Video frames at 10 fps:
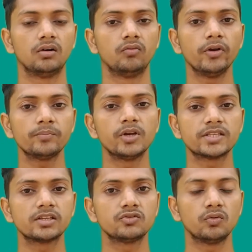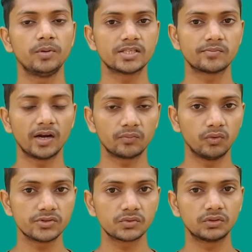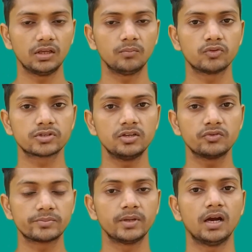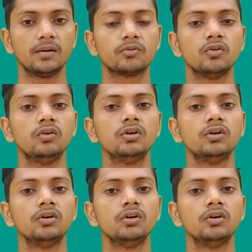वन प्लस के जो भी स्मार्टफोन्स होते हैं मोस्टली उसमें आपको